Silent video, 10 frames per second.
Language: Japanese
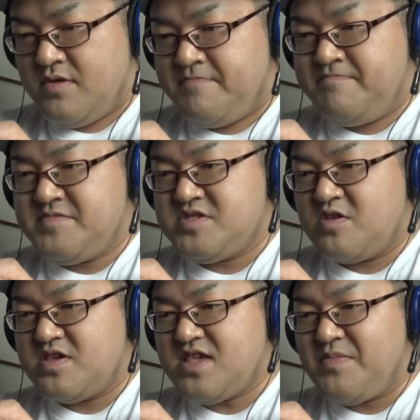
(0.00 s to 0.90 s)
うん、
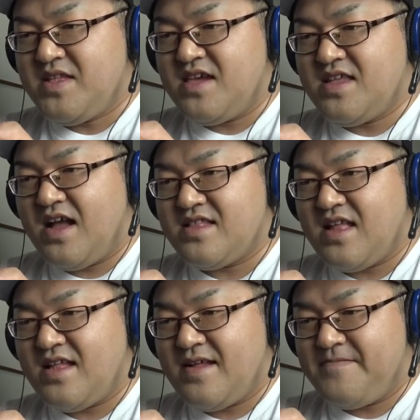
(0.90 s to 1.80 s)
ちょっと下まで行きたかっ
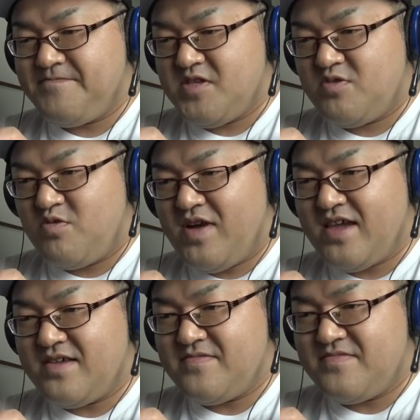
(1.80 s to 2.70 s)
たな。ちょっと怖い。うん、